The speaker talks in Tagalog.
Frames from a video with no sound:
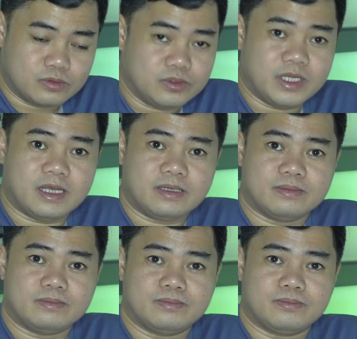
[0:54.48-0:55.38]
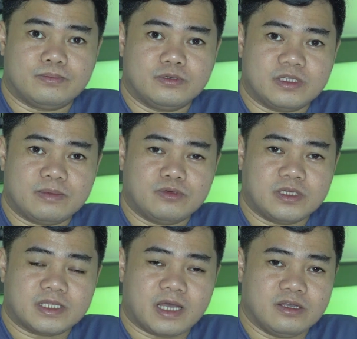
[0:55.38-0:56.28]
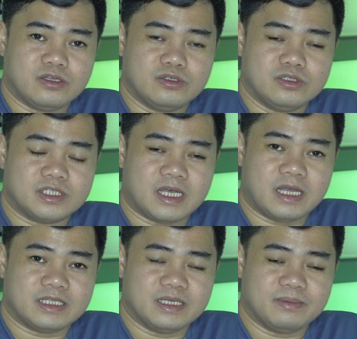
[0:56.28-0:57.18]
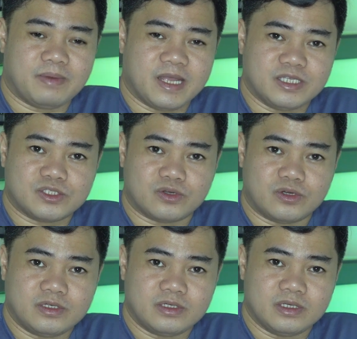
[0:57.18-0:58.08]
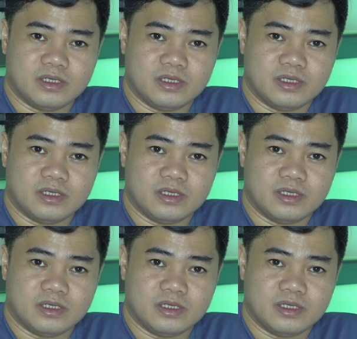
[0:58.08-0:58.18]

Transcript: Una, punta muna tayo dun sa ating Play Store.